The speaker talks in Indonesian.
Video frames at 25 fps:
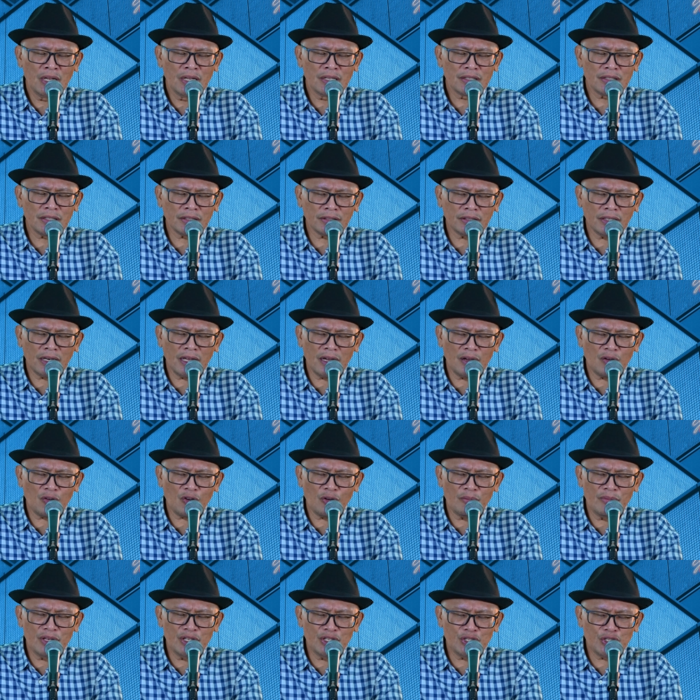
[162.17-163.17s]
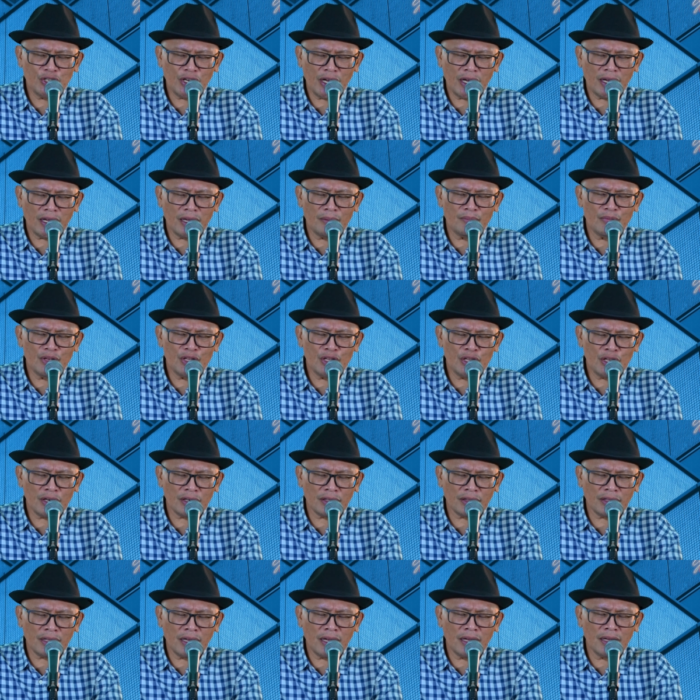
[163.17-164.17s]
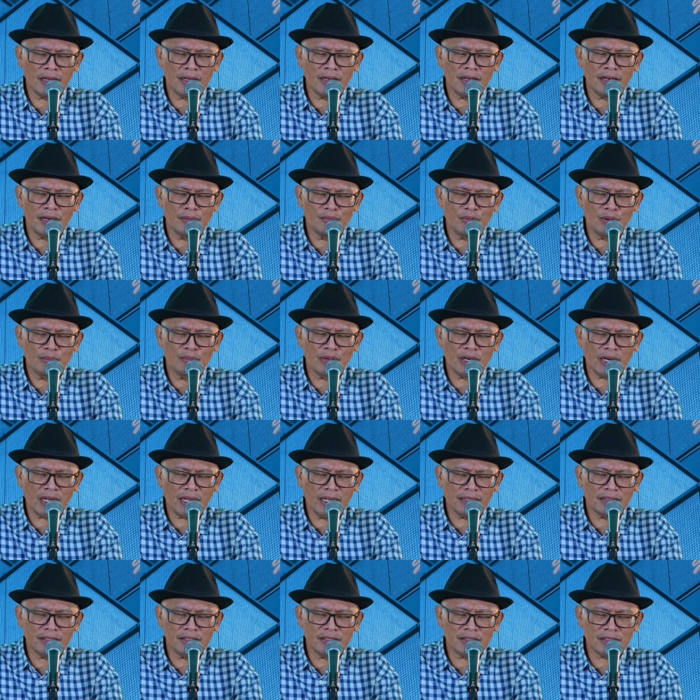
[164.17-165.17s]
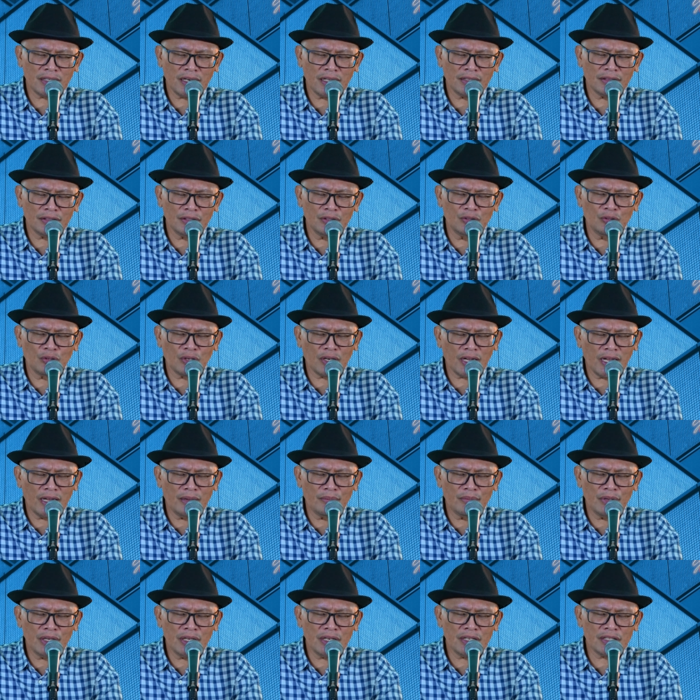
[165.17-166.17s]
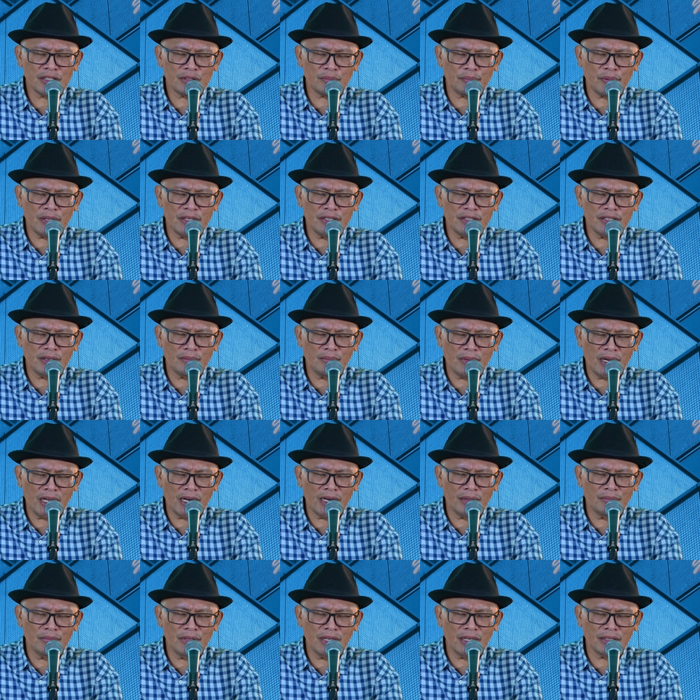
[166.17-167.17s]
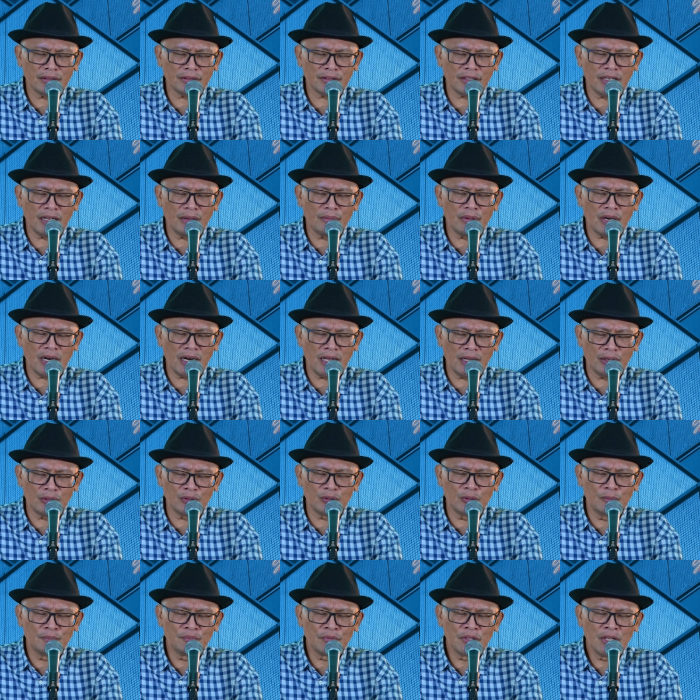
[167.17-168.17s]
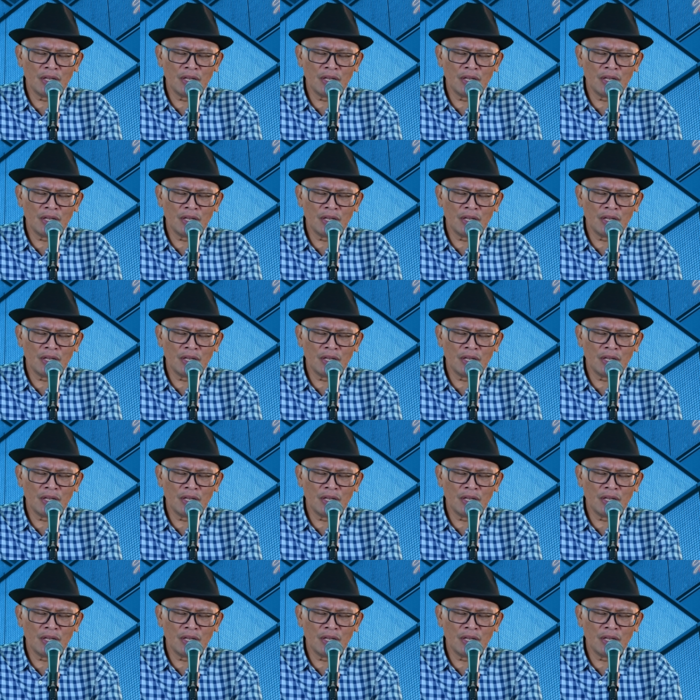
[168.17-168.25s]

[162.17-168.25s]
Setelah engkau menjaga, menyertai, dan memberkati istirahat tidur kami di sepanjang malam yang telah berlalu.